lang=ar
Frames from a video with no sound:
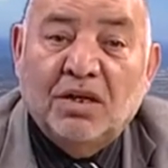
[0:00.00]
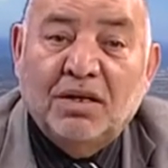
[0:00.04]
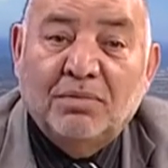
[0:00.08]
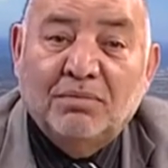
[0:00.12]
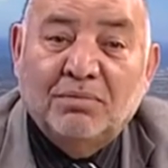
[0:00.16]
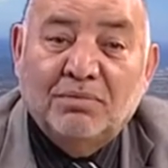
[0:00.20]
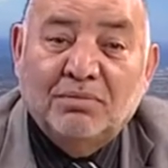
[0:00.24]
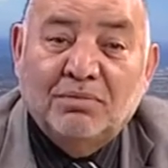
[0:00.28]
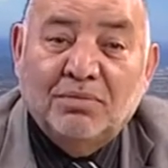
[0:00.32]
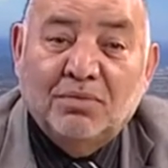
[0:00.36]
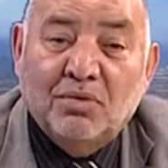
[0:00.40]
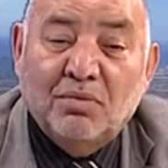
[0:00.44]

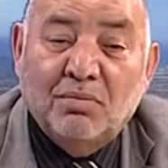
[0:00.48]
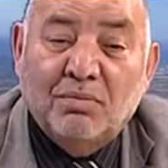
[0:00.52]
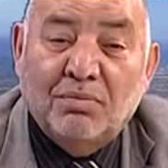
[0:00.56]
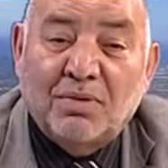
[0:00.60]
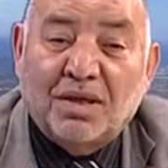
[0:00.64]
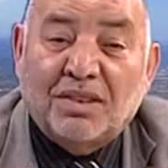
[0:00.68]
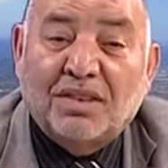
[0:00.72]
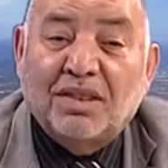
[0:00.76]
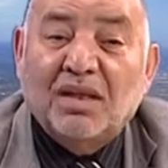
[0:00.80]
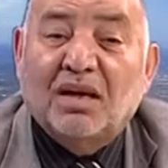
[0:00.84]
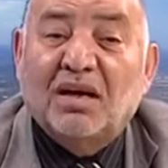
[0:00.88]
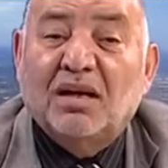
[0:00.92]

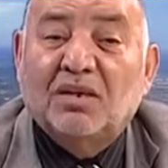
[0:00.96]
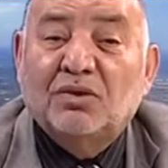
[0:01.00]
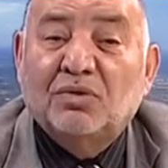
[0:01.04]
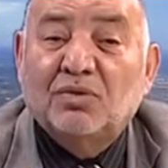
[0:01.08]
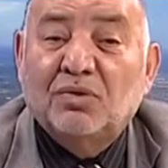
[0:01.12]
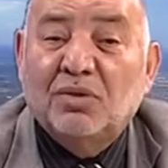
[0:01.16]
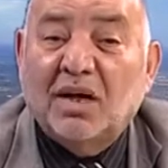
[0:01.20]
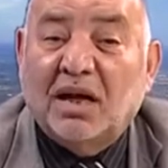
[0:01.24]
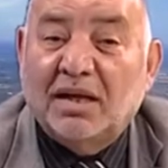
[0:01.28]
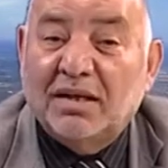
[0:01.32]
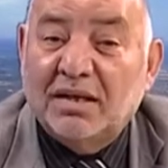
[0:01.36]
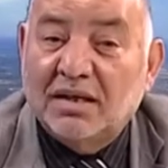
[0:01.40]

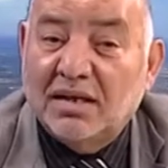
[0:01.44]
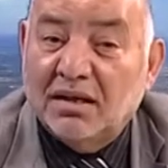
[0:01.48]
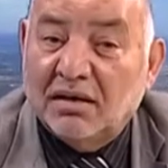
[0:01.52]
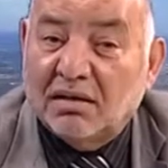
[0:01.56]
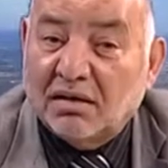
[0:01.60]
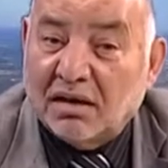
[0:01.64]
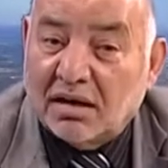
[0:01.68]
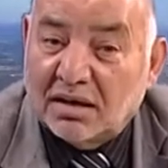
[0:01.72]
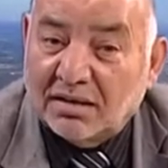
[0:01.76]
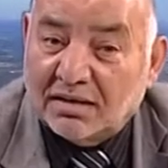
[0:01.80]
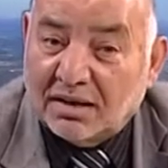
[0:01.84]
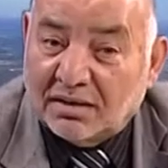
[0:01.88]
منبثقة عن
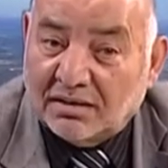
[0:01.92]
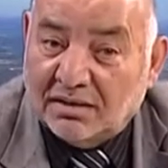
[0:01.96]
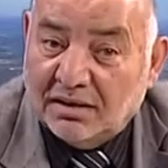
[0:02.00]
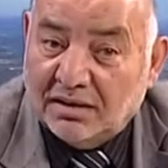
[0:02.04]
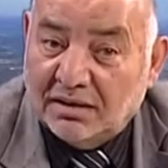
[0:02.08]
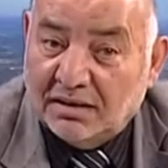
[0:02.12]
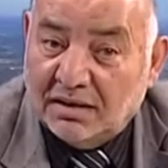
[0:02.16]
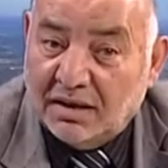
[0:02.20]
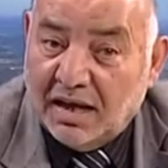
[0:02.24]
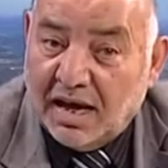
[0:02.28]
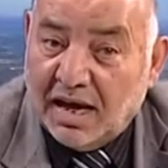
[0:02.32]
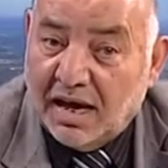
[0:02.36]
إرادة
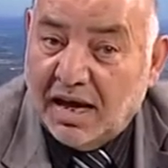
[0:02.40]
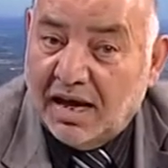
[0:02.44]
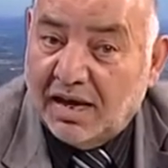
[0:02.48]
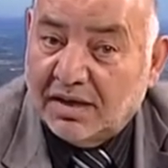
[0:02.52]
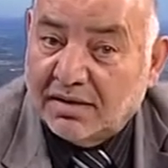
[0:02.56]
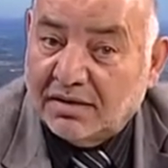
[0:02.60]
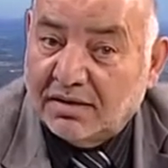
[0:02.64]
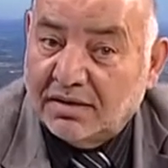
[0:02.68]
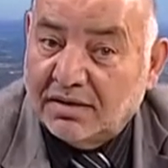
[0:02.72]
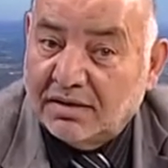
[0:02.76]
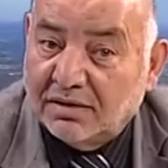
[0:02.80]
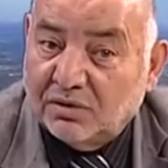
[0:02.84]

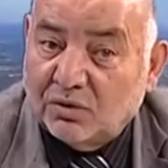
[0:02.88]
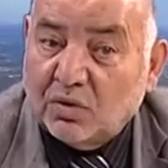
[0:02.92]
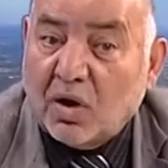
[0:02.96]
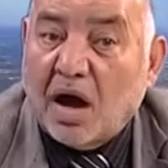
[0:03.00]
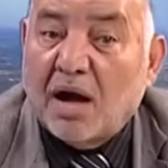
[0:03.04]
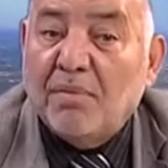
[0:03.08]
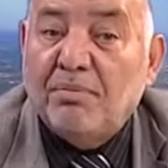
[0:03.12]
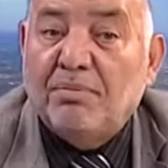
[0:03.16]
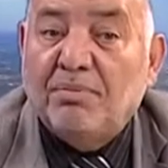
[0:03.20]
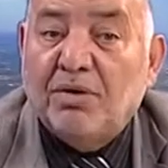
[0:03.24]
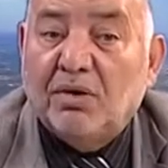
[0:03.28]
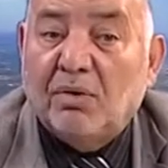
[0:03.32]
الناس
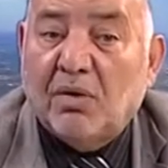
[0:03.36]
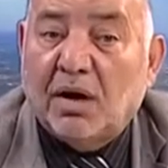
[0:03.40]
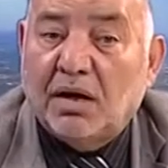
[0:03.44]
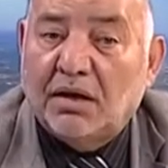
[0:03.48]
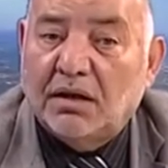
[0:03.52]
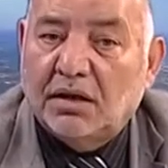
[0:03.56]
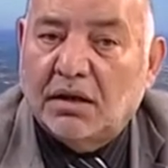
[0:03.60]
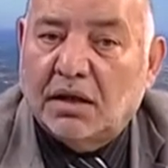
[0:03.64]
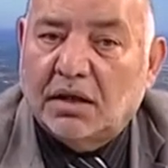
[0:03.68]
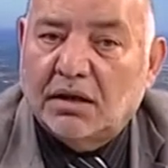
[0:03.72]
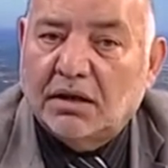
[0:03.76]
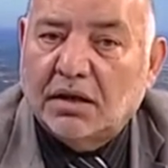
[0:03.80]
تعبر
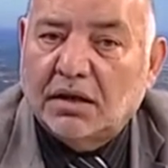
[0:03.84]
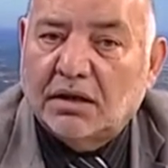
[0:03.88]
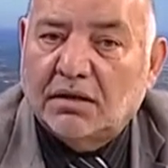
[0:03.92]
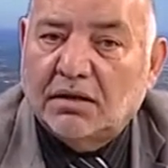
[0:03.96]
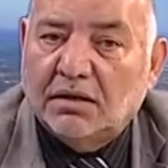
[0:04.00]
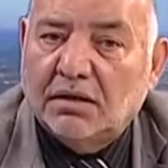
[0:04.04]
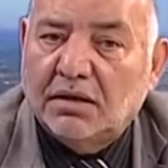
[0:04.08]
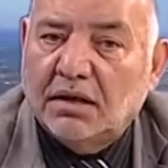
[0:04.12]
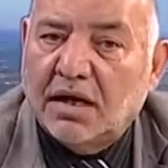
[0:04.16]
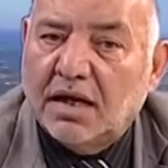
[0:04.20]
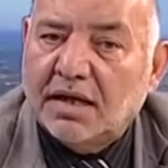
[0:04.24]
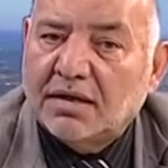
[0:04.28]
عن إرادة
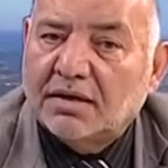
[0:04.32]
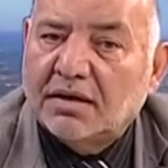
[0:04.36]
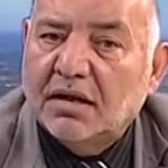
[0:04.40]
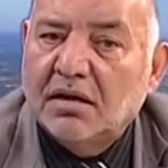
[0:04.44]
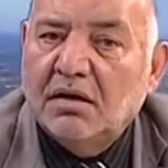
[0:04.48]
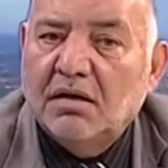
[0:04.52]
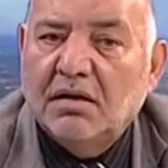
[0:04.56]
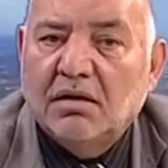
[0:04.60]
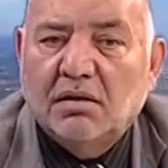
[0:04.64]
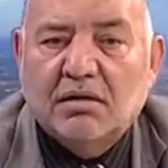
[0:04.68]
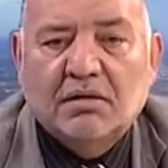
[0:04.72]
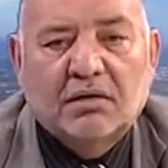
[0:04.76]
الناس
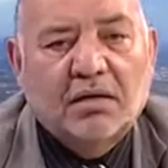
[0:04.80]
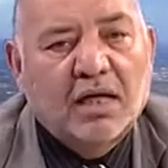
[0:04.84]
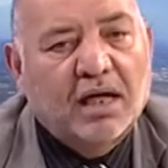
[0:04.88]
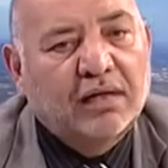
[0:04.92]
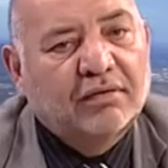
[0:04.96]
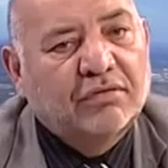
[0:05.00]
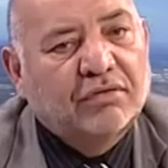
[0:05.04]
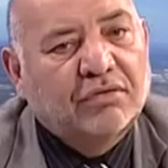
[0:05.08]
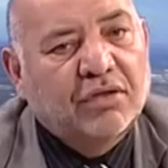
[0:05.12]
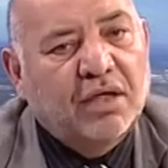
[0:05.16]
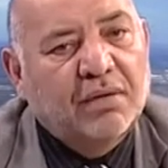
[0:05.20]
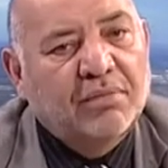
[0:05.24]

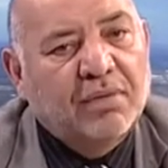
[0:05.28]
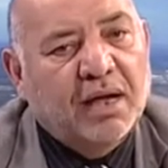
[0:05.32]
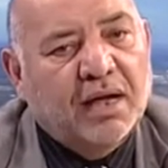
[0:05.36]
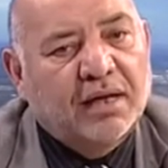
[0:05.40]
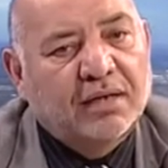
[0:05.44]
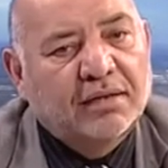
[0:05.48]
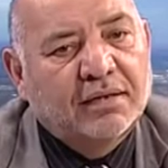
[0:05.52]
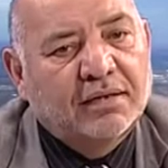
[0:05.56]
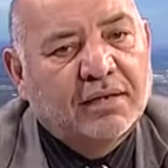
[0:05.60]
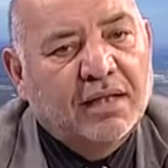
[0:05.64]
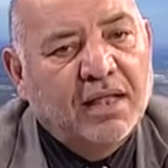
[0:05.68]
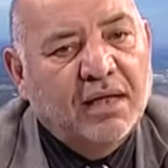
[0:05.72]
ذات طبع
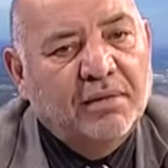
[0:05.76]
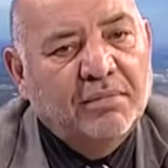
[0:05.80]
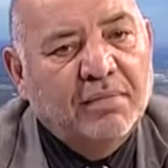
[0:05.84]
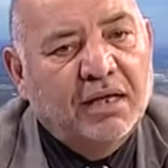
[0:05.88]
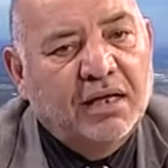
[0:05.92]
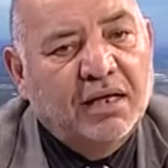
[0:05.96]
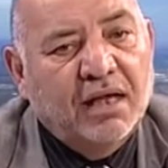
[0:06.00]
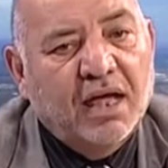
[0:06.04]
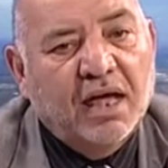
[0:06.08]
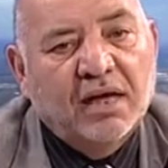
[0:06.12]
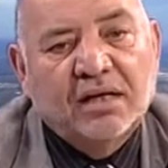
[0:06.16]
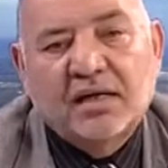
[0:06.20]

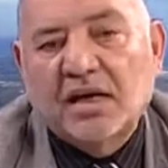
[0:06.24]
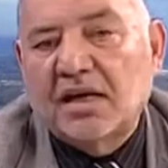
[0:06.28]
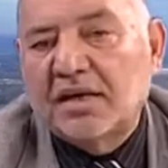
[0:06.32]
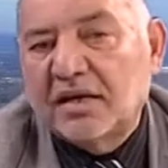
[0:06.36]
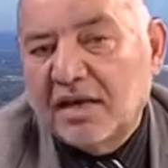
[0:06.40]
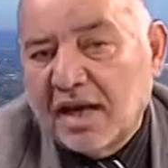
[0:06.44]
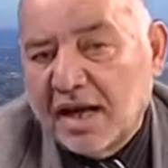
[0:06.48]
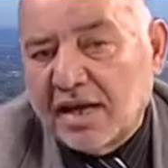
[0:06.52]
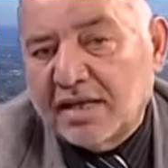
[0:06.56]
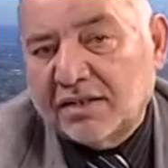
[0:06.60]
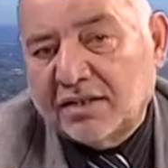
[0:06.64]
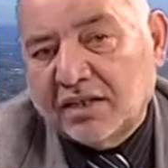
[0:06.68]
إسلامي لأن
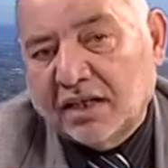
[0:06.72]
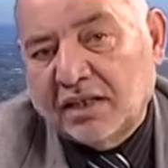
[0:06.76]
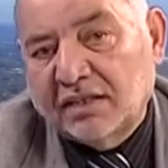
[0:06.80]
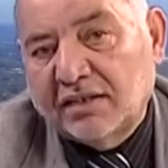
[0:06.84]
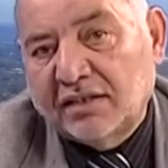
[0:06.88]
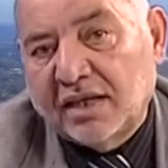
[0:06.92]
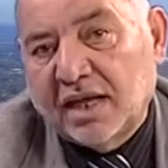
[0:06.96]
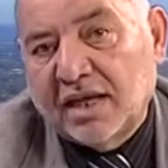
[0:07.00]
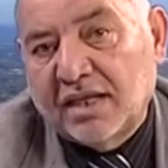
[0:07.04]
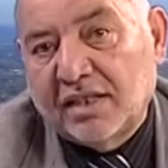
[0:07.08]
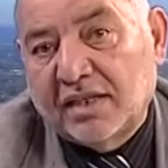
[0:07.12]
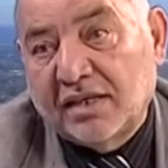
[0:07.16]
الناس
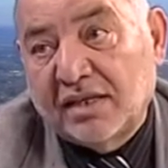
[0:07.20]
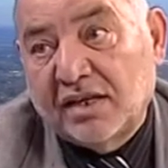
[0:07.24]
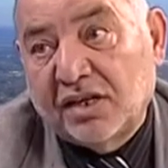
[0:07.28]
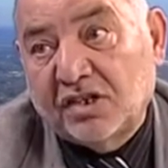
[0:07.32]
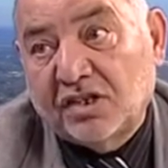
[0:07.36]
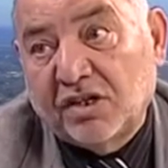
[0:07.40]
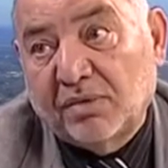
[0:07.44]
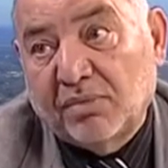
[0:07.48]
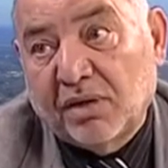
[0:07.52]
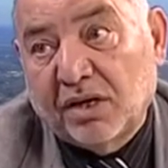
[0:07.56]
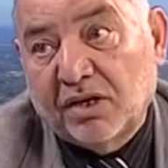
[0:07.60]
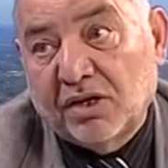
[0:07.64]
عندئذ
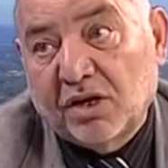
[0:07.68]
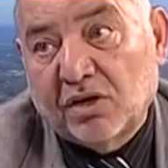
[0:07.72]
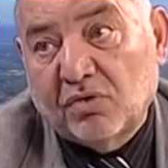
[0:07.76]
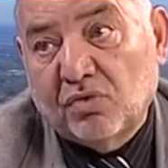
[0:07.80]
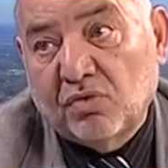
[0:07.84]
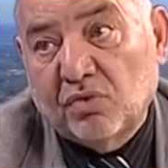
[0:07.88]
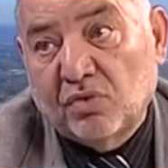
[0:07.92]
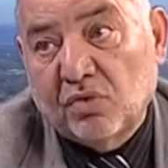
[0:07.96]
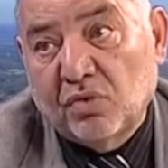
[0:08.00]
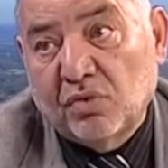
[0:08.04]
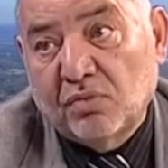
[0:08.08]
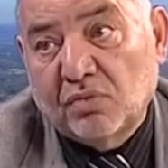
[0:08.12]
يجب أن
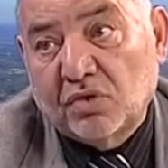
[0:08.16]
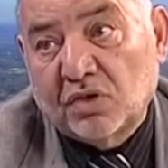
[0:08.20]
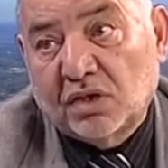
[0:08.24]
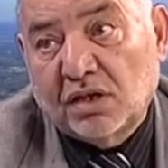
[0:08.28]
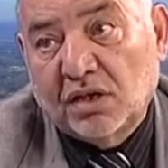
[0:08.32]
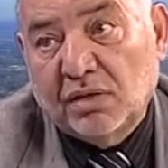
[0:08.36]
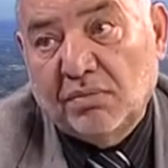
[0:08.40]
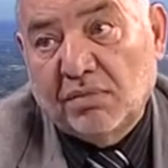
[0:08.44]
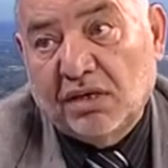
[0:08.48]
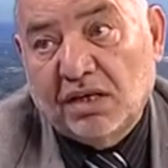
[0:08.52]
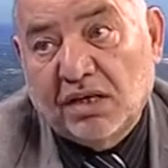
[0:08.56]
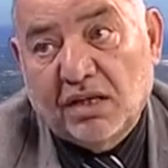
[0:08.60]
يكونوا
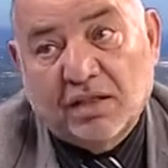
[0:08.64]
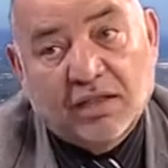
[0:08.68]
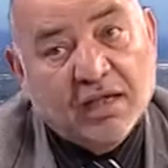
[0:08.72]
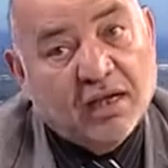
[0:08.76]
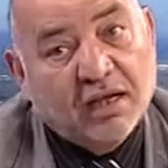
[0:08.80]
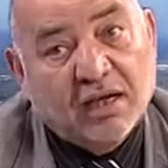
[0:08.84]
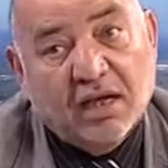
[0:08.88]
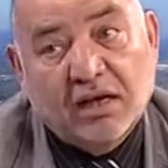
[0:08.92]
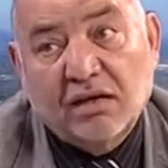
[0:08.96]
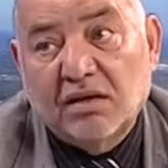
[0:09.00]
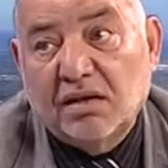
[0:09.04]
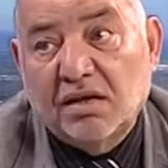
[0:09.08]
مسلمين إذا
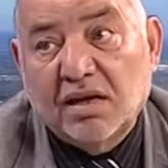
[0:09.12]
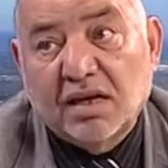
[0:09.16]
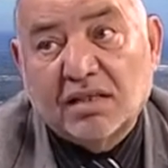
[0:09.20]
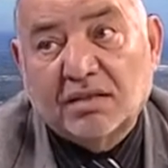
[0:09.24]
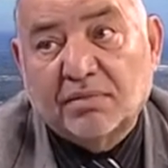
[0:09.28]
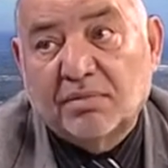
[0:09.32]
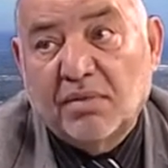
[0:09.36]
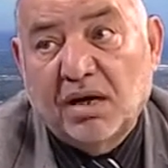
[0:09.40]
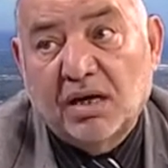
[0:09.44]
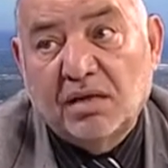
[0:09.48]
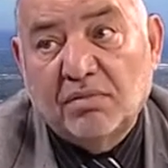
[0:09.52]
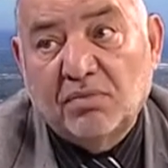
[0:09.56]
كان
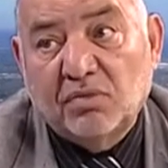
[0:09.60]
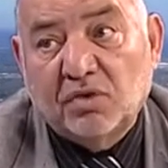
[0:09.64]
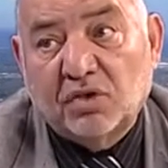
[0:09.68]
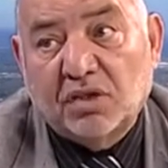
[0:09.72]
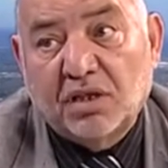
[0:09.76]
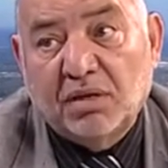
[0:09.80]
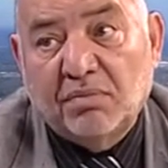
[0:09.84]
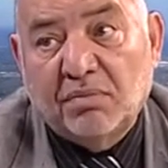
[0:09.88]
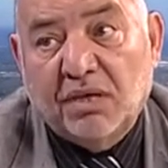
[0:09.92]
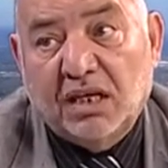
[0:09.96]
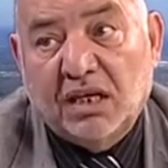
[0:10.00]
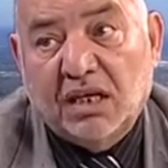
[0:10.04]
الناس اسمها
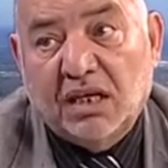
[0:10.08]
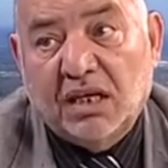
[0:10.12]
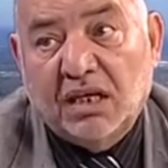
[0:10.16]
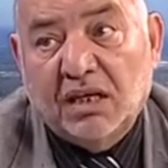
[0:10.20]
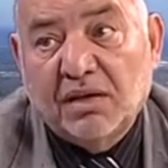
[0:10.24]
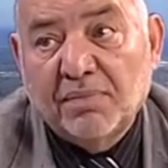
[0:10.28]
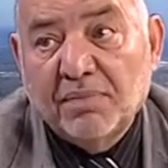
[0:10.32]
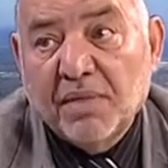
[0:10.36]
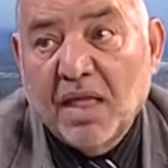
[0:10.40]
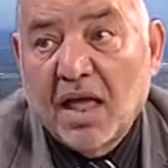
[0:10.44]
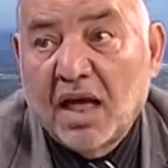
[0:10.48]
المسلمين